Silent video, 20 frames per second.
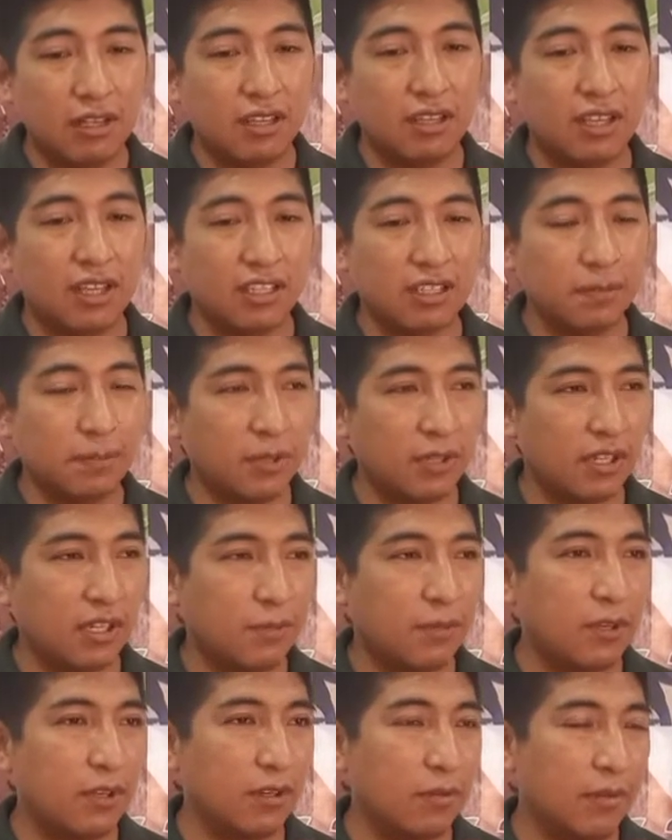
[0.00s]
y así
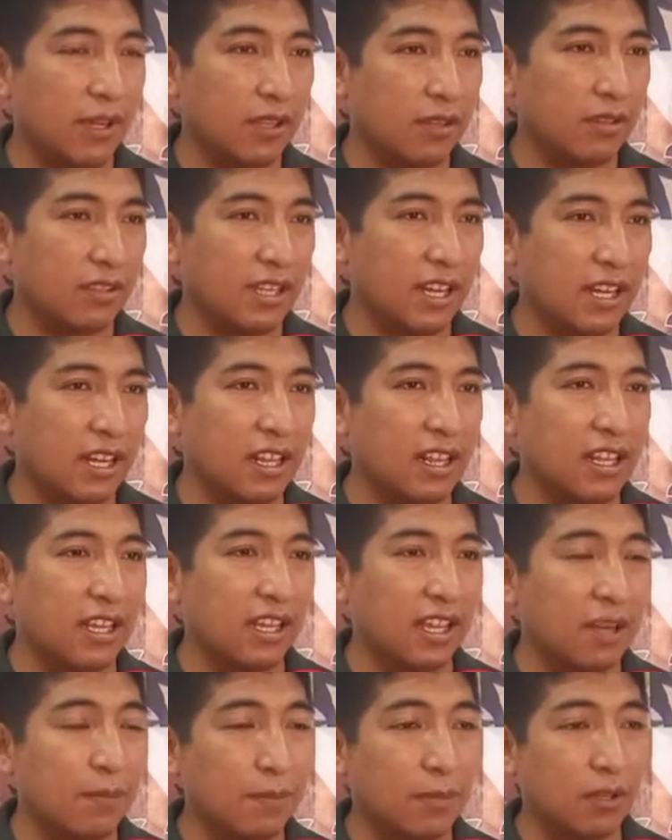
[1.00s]
poder por lo menos dar el
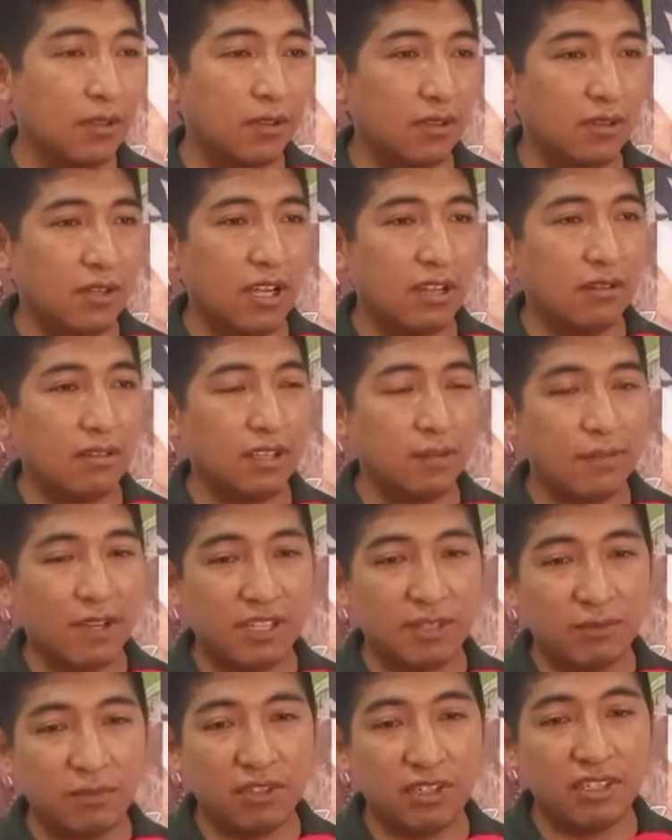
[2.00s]
ejemplo a los
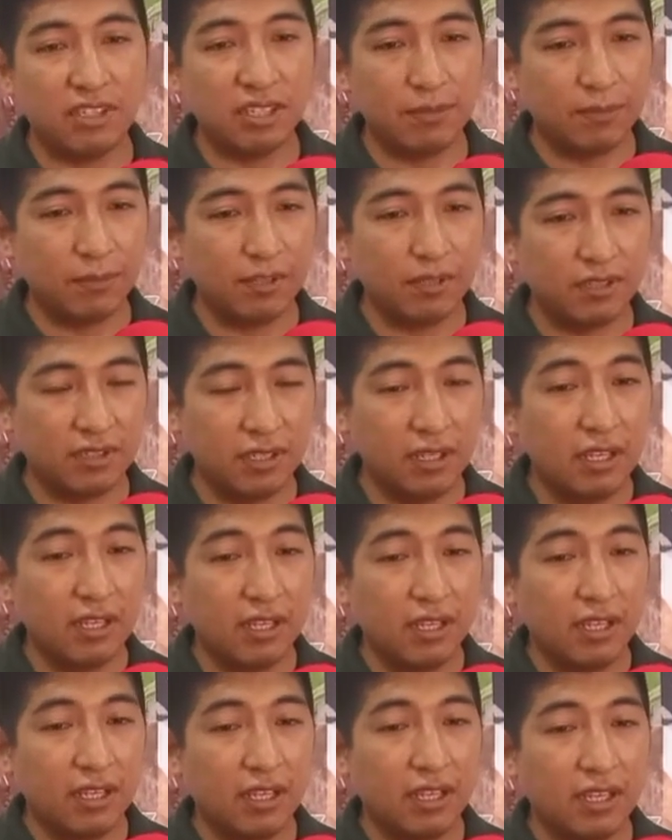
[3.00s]
demás municipios
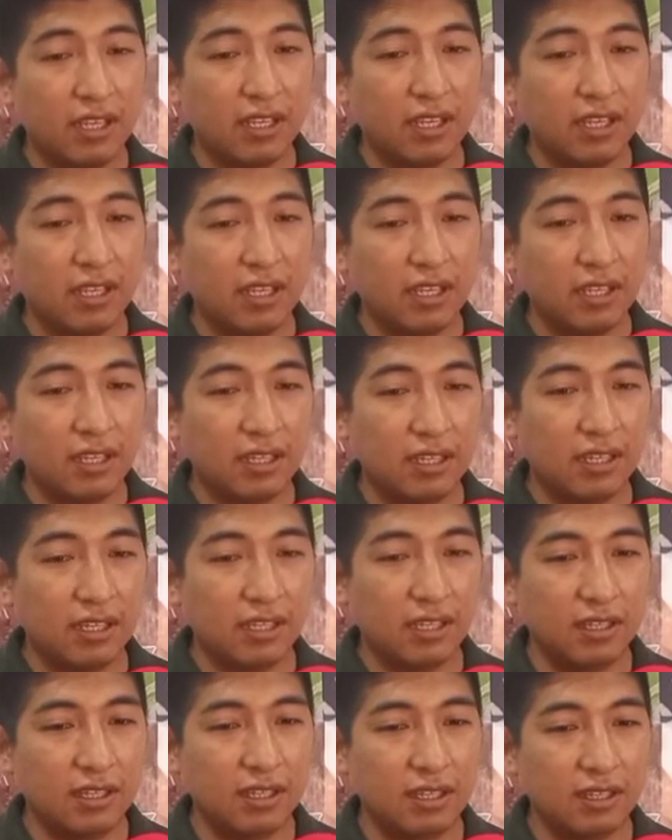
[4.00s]

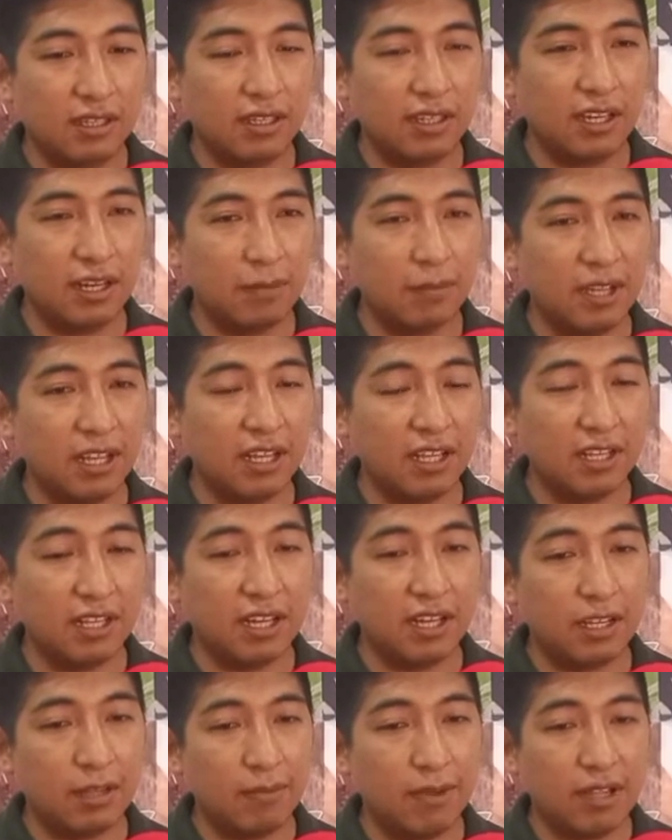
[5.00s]
y terminar el
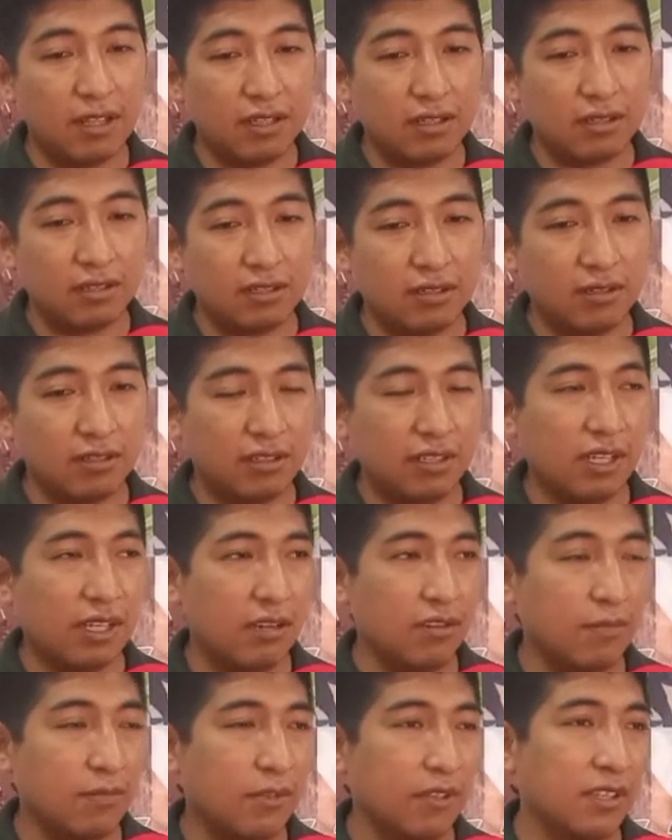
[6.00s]
carnaval, o
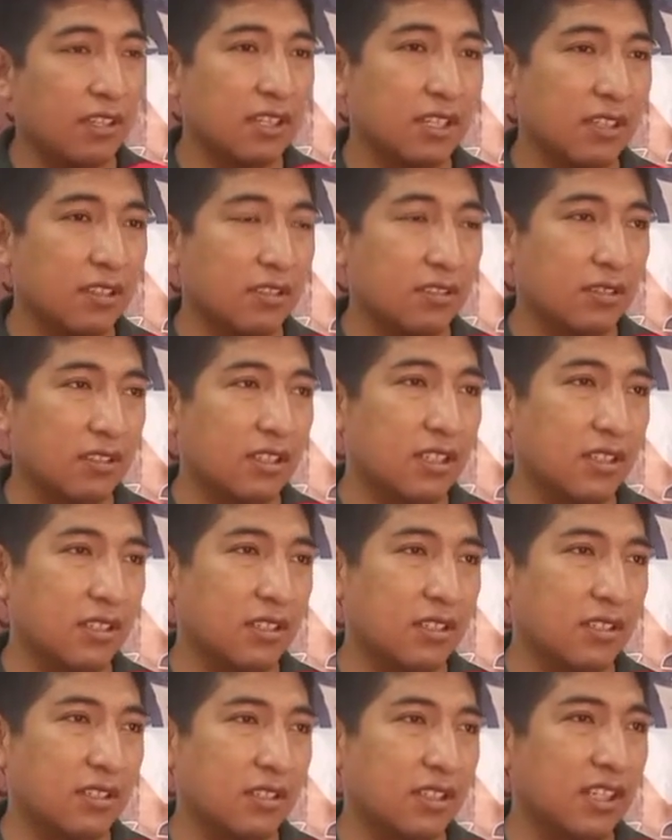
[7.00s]
sea, como dicen, ¿no?
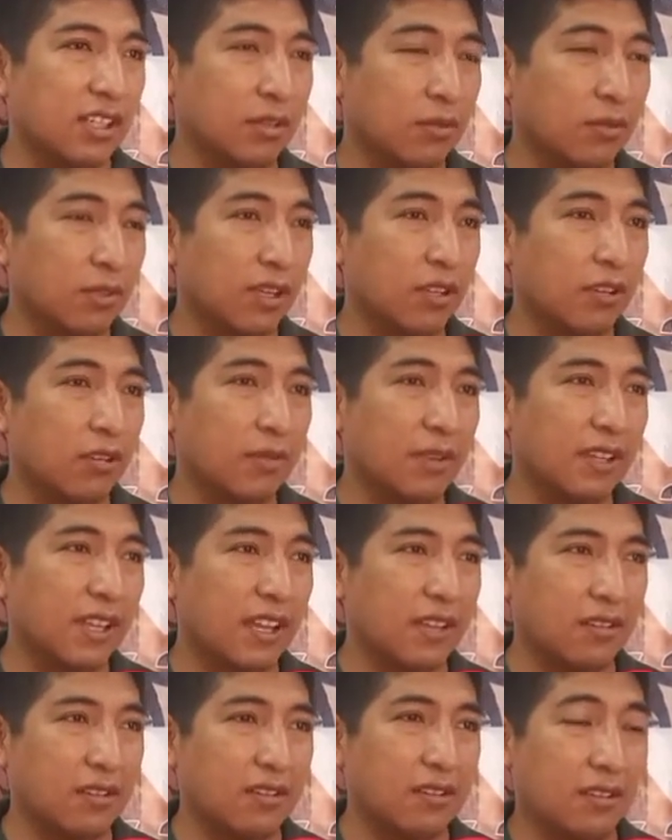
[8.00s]
sin, sin ninguna
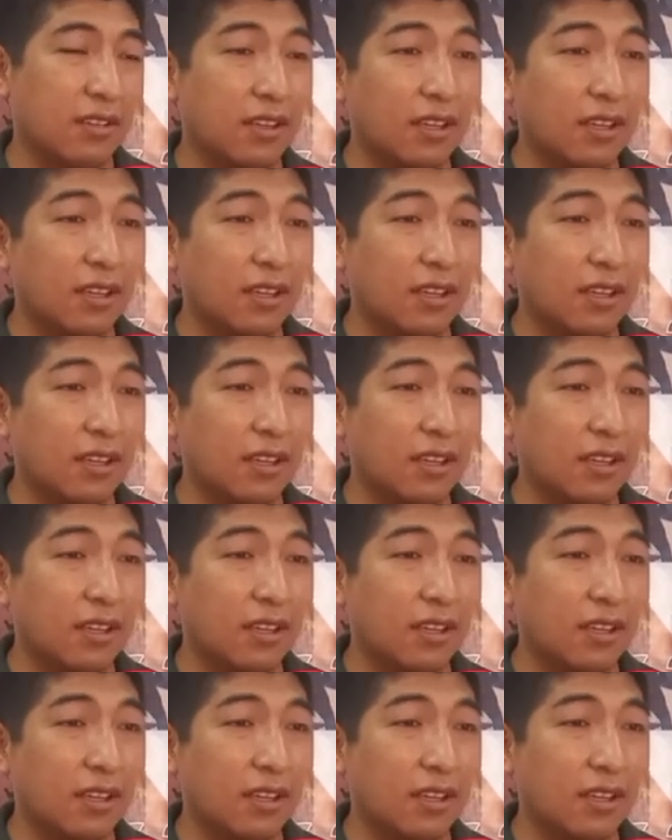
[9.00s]
novedad. ¿no?